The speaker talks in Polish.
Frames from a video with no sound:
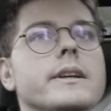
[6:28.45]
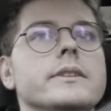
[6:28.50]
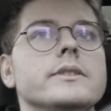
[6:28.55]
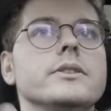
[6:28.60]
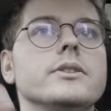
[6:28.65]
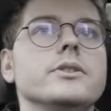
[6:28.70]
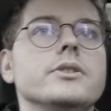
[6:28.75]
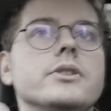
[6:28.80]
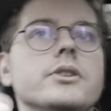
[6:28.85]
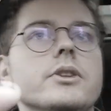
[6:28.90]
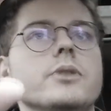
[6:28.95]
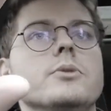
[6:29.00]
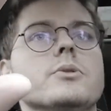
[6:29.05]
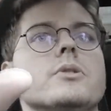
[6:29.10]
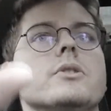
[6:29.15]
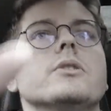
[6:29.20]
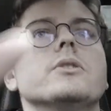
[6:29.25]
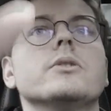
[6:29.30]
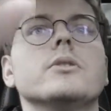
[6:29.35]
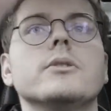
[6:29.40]
metrów. Coś dzisiaj
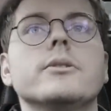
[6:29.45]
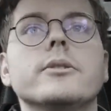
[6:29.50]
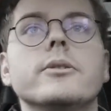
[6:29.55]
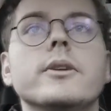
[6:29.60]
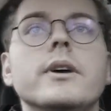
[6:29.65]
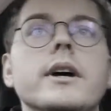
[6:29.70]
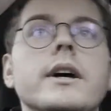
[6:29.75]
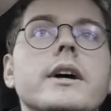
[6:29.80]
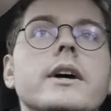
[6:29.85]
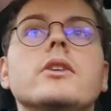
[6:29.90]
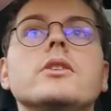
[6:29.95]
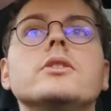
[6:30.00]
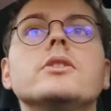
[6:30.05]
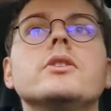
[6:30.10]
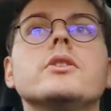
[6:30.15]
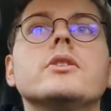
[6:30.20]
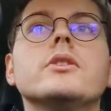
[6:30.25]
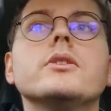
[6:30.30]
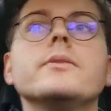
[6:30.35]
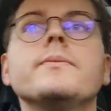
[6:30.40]
dużo kontrolują.
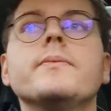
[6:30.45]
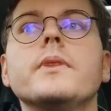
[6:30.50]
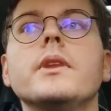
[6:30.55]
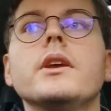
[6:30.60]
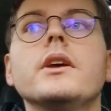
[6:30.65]
Chodzi o to,